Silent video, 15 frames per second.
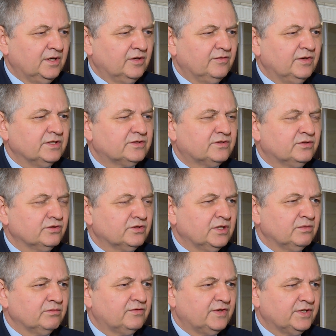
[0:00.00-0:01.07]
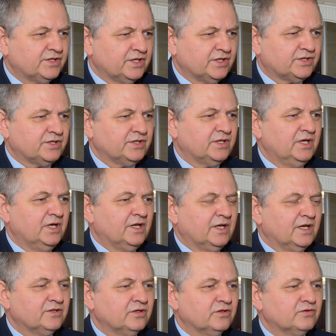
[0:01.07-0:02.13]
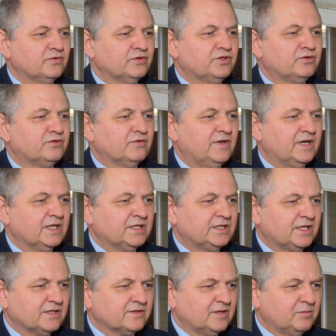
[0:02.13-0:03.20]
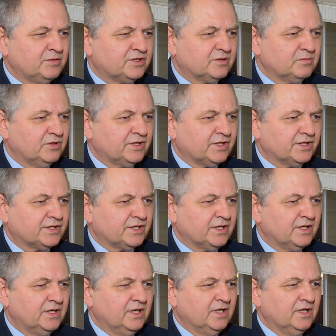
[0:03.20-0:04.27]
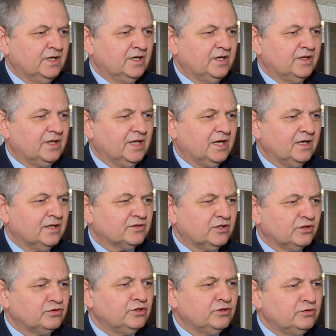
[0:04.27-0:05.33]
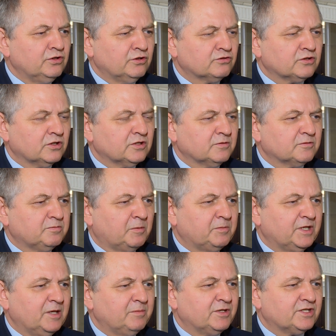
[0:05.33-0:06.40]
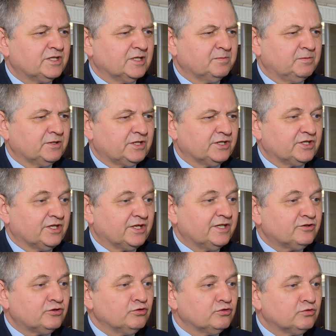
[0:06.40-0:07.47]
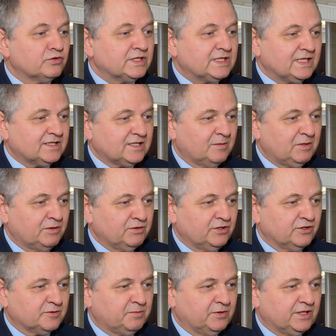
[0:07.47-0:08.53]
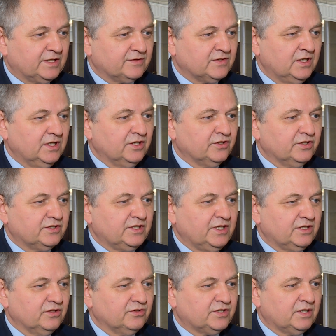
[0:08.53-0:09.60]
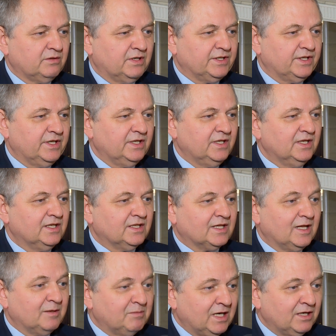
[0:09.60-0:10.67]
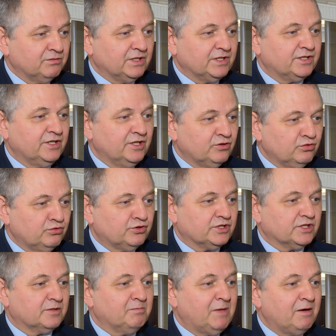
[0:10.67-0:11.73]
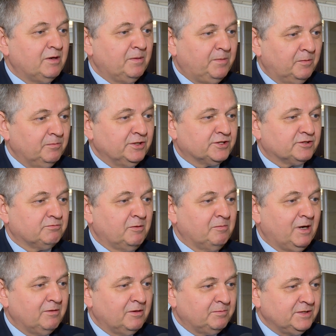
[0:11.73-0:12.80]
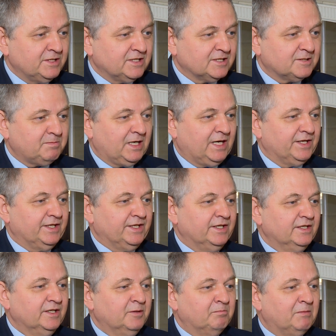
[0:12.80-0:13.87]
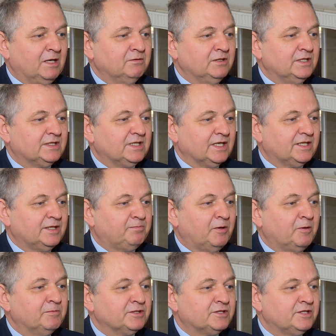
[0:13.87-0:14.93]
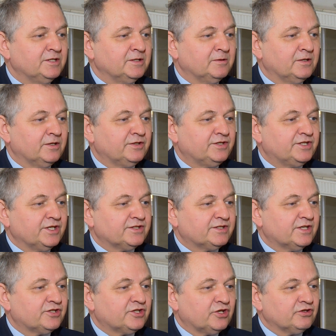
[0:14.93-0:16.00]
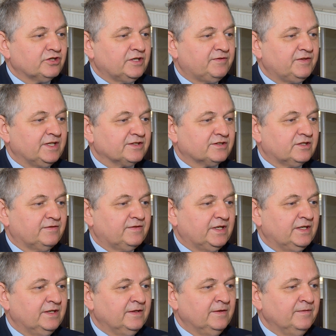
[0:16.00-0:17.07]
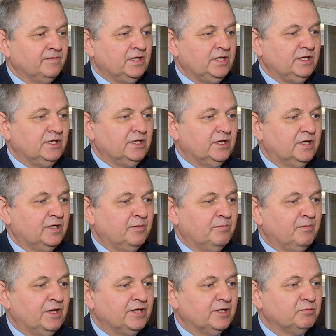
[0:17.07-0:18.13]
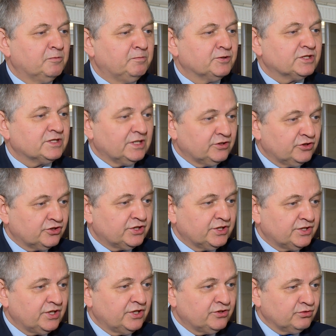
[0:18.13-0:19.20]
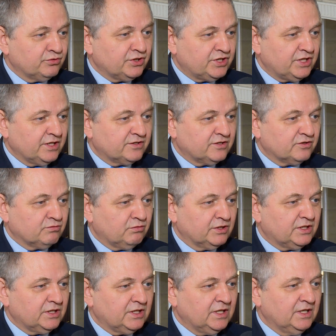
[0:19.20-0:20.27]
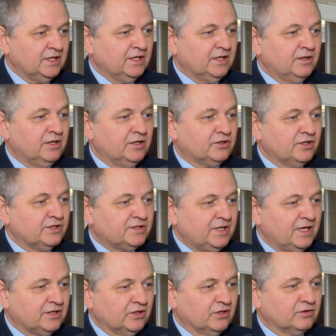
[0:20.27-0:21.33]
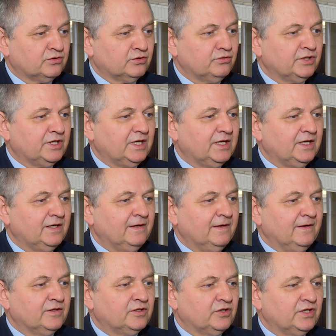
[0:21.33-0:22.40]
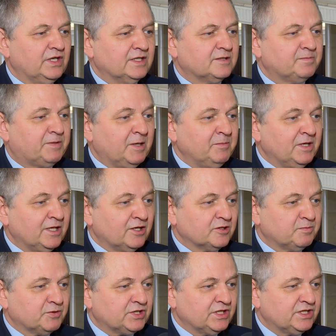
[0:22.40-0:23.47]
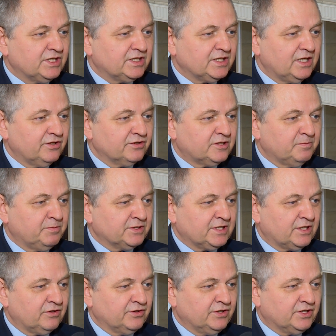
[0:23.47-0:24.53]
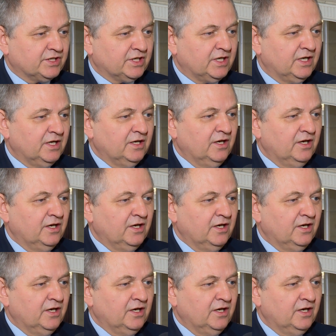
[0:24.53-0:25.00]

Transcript: na rolników? To są dwie rzeczy. Na co zwrócić uwagę teraz w najbliższym okresie? E, na to już o tym wspominałem, jeszcze raz podkreślę. Restrukturyzacja małych gospodarstw to jest jedno działanie dla małych, niedużych, małe pomysły, małe biznesplany, małe taki pomysł, gdzie chcę środki finansowe i e, będę mógł korzystać do 60 tysięcy złotych. E, to jest jedno. Drugie to jest premie na rozpoczęcie działalności pozarolniczej.